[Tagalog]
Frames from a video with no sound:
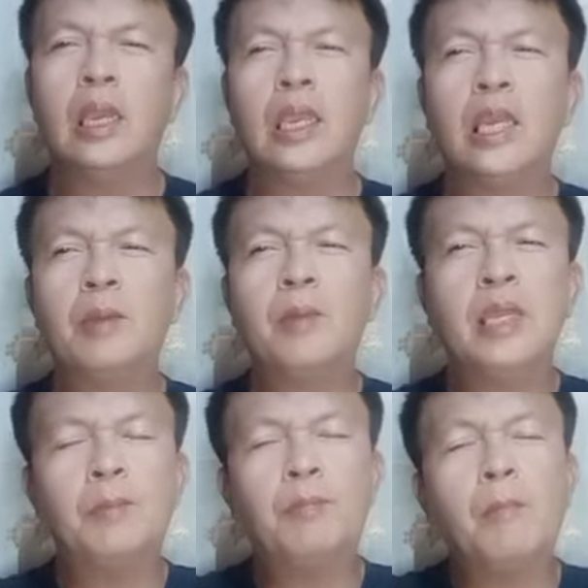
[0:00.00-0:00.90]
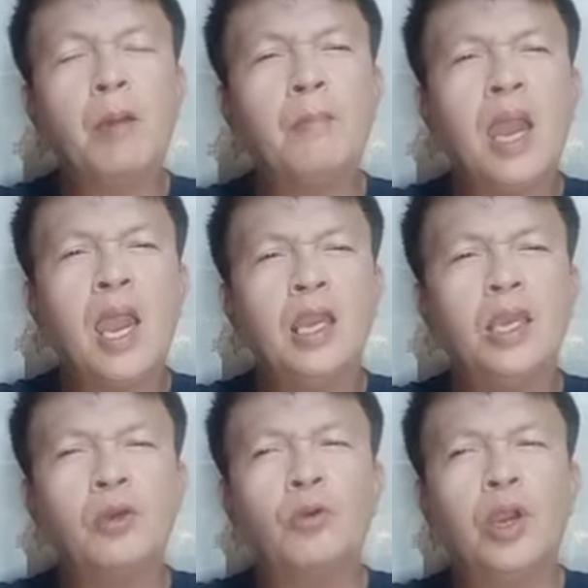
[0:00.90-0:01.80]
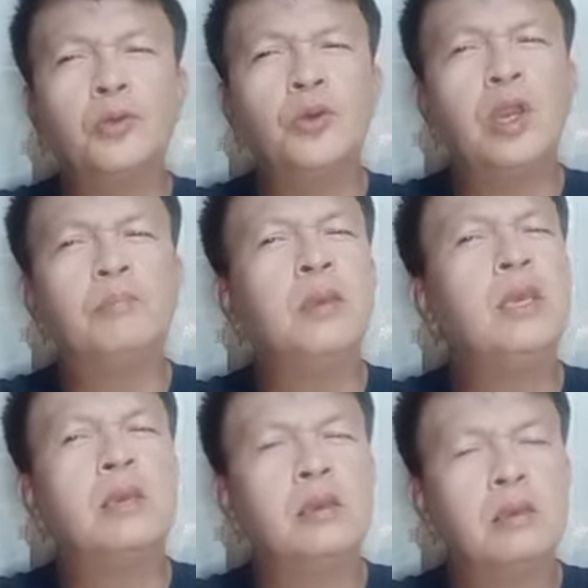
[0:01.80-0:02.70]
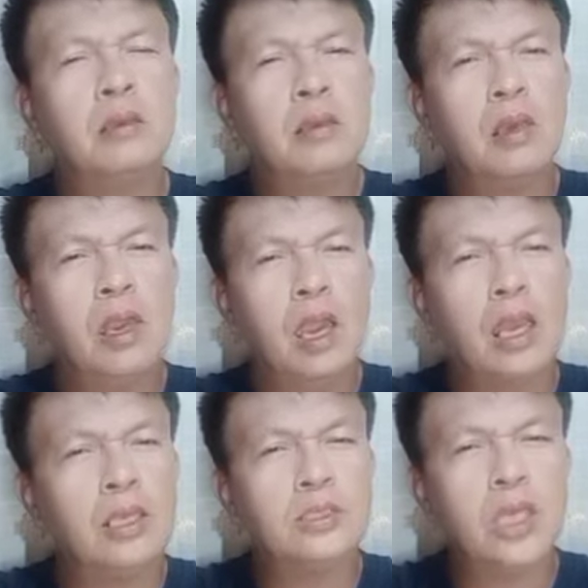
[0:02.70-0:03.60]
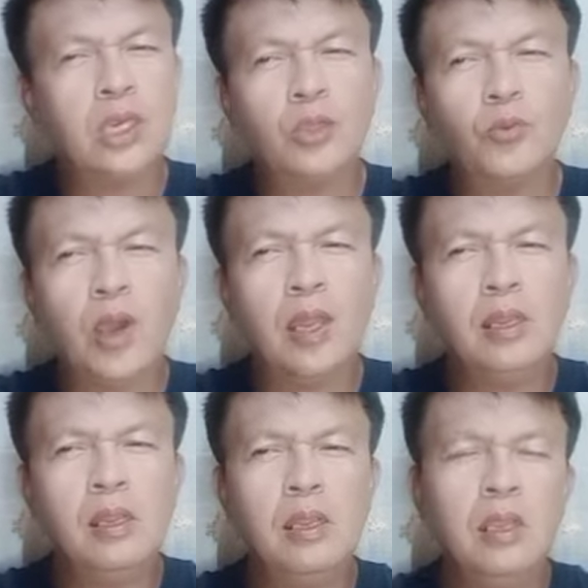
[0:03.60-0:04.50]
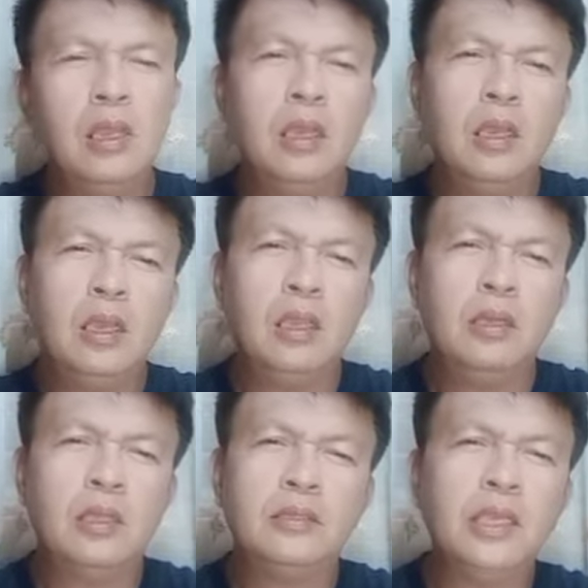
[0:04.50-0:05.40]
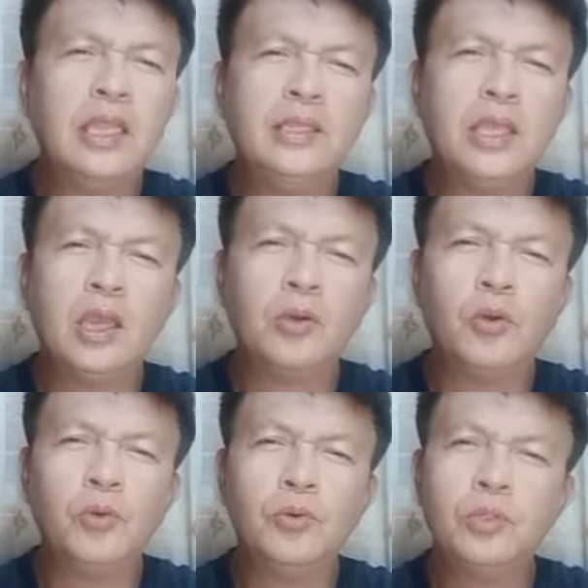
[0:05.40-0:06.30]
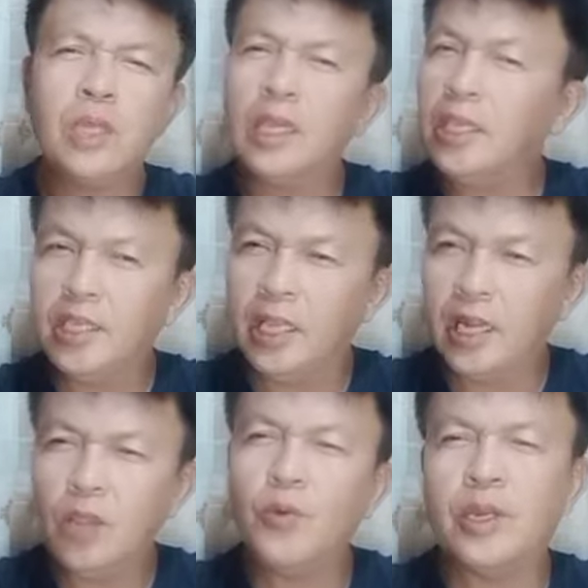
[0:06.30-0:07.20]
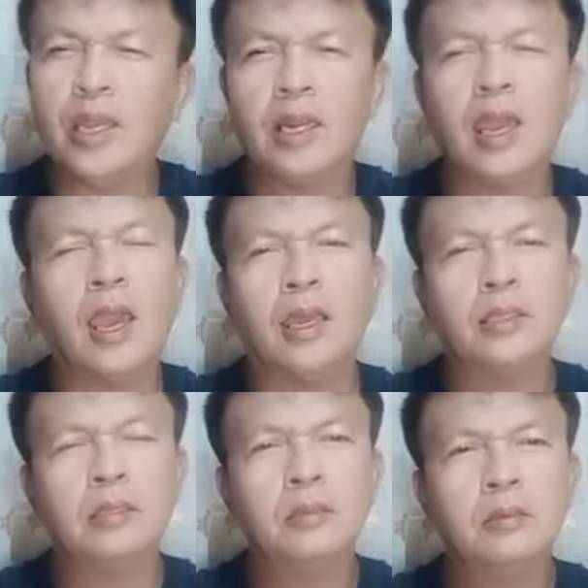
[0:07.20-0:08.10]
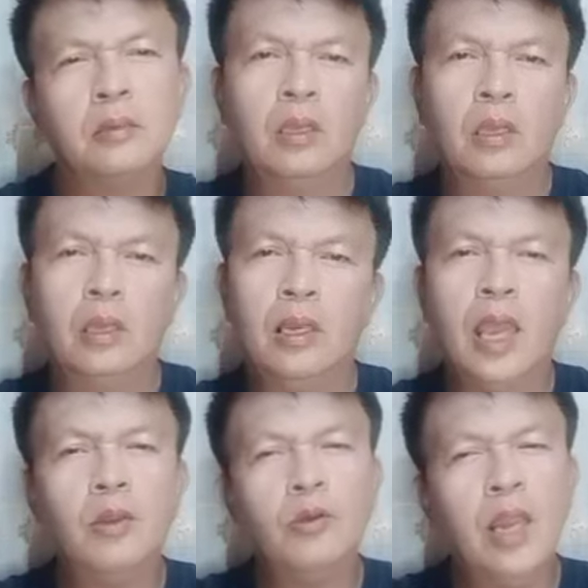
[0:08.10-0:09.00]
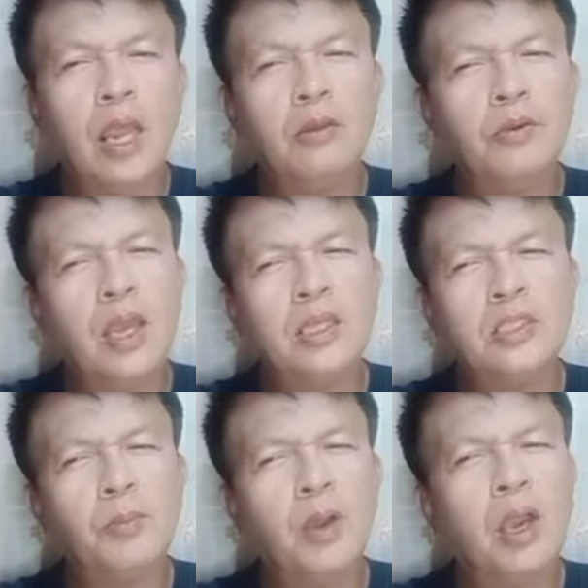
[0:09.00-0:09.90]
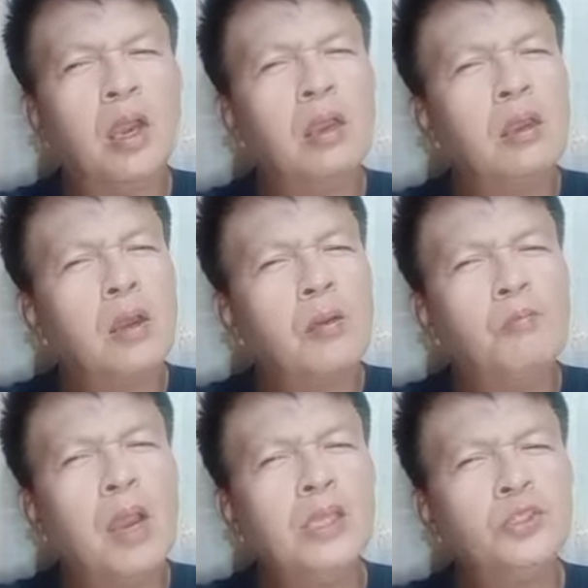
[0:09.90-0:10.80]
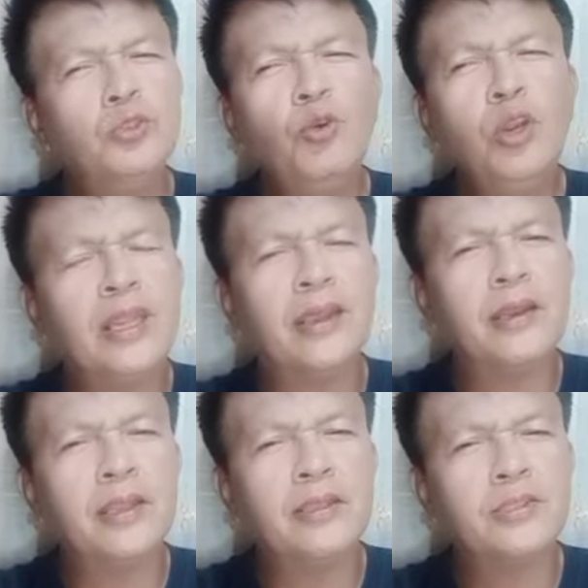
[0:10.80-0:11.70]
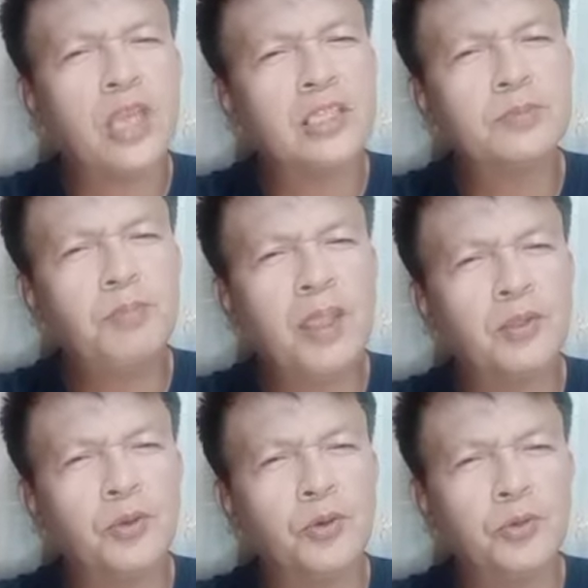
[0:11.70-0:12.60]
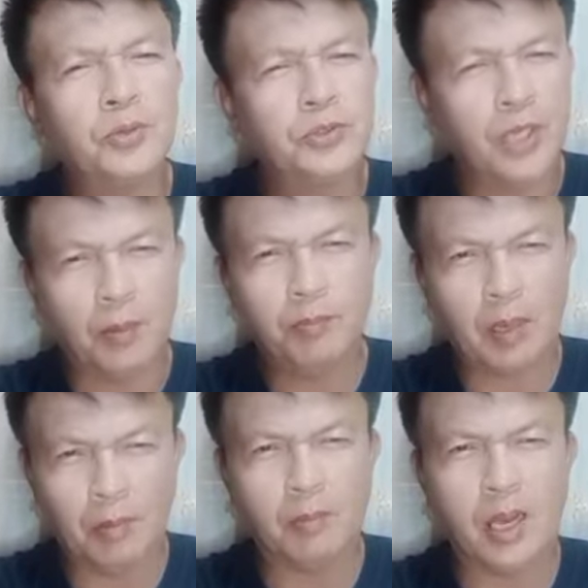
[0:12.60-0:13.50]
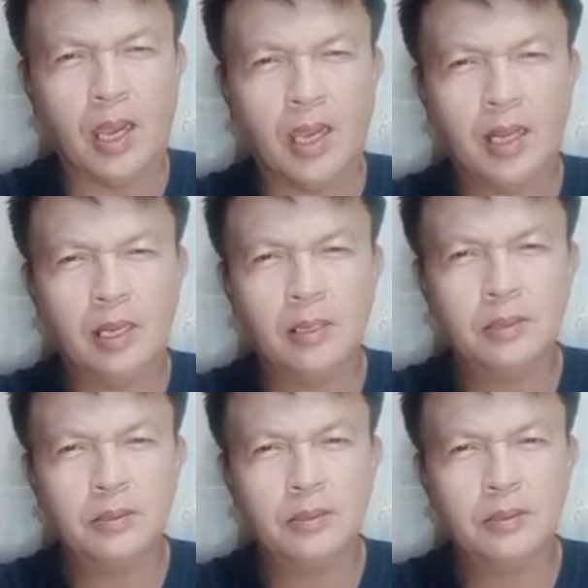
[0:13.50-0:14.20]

Kaya naman ipamamahagi ko ngayong gabi ang isang ritual na tinitiyak kong kagigiliwan ng lahat, lalong-lalo na sa mga may suliranin sa aspeto ng pagmamahal.